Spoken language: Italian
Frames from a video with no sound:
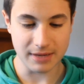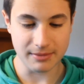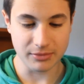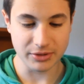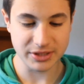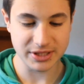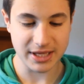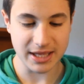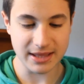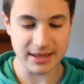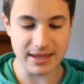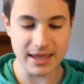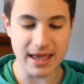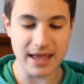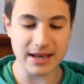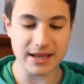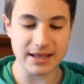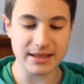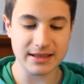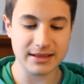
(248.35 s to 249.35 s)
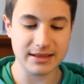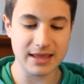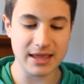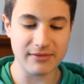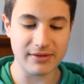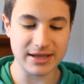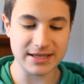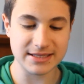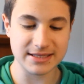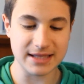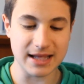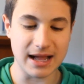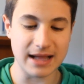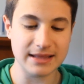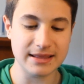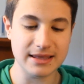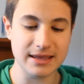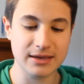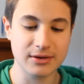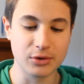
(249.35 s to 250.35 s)
Tre moschettieri
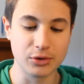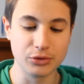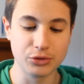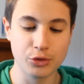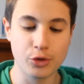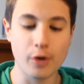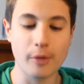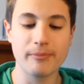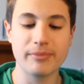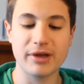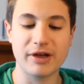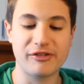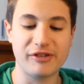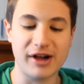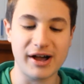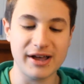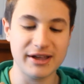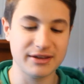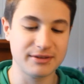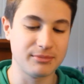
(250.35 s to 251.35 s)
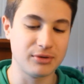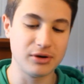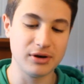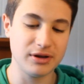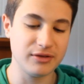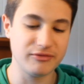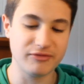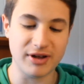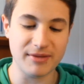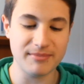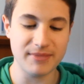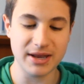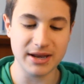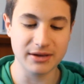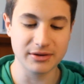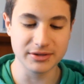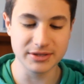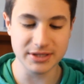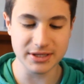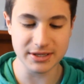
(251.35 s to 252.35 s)
devastati con doppia fireball, va
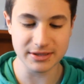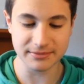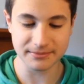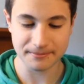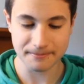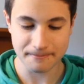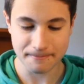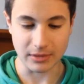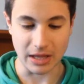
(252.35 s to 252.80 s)
bene così.